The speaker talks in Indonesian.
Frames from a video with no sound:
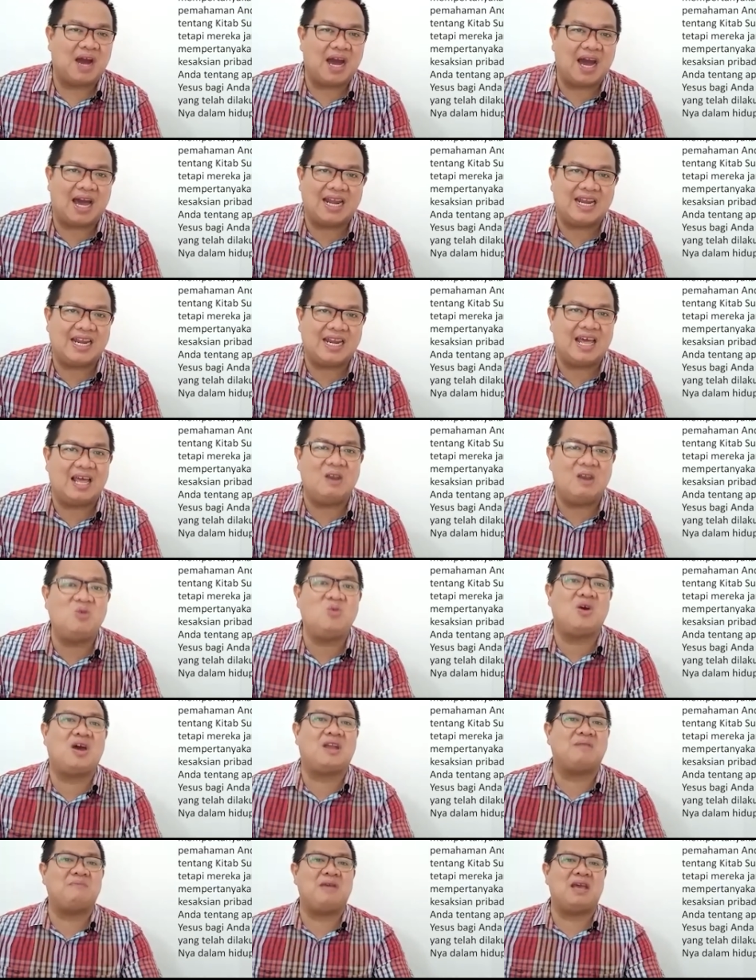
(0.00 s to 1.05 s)
Anda.
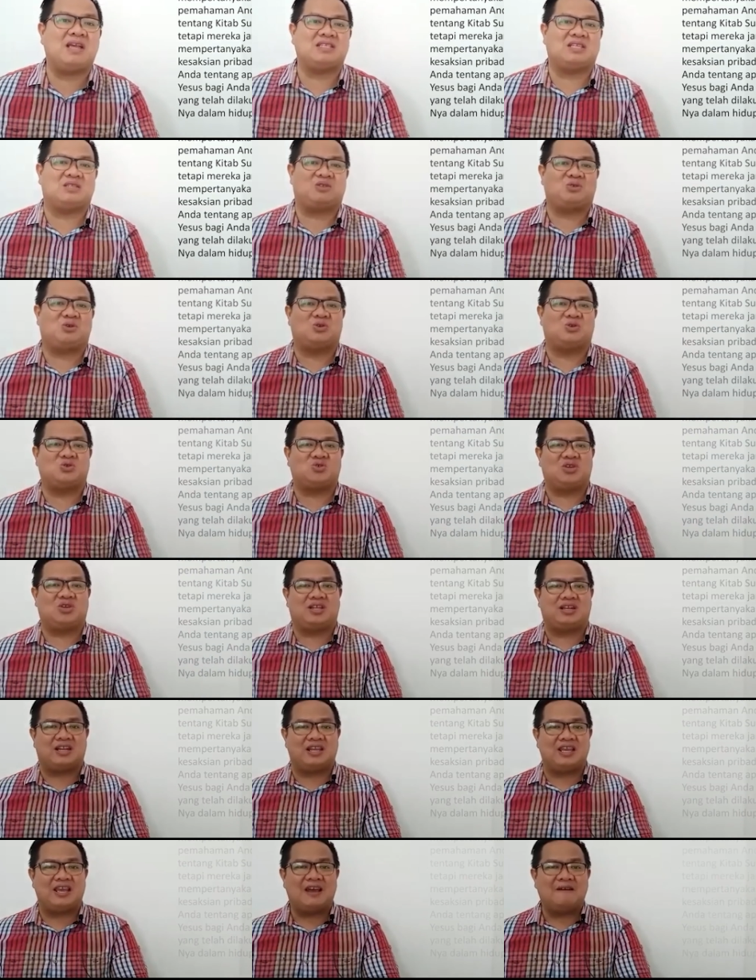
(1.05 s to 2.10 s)
Luar biasa saudara-saudara
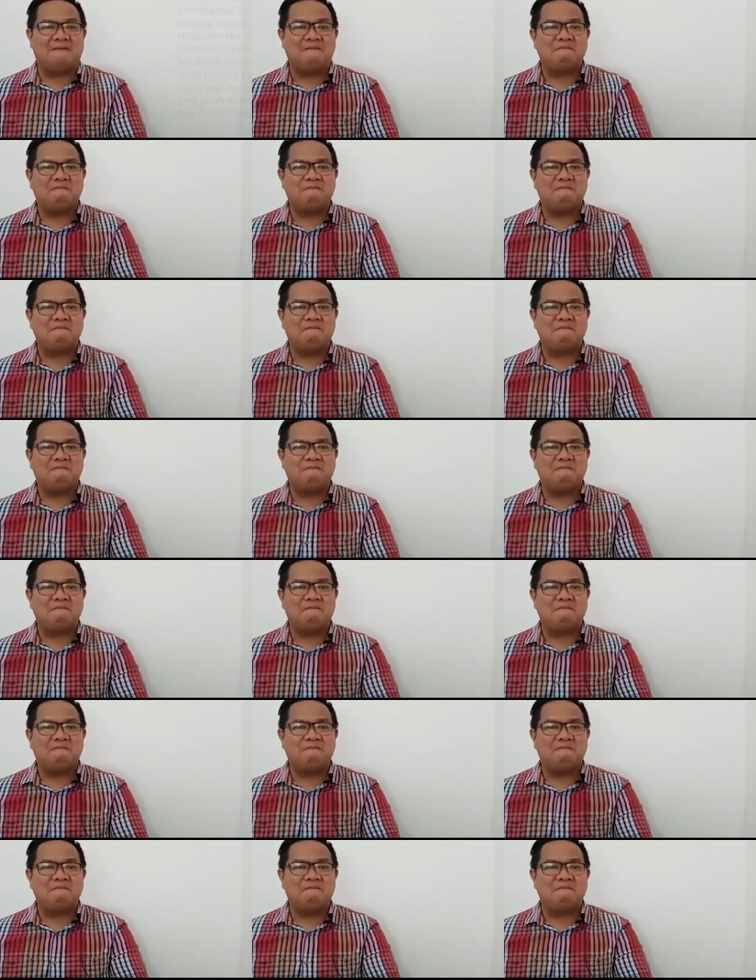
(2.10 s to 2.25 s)
ya.